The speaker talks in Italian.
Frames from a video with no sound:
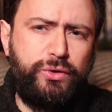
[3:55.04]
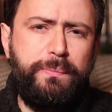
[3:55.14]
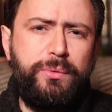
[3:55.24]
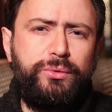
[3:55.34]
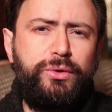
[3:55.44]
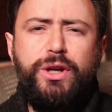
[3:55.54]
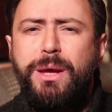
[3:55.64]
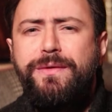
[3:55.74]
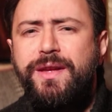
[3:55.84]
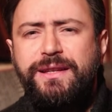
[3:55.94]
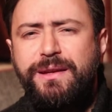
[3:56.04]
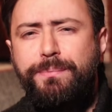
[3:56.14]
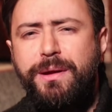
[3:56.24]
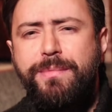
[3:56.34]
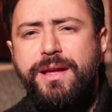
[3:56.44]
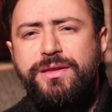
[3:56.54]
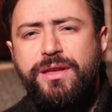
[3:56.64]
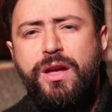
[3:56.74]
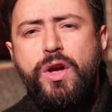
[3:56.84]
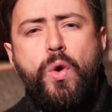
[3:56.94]
a questo punto che mi viene sempre in
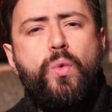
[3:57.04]
mente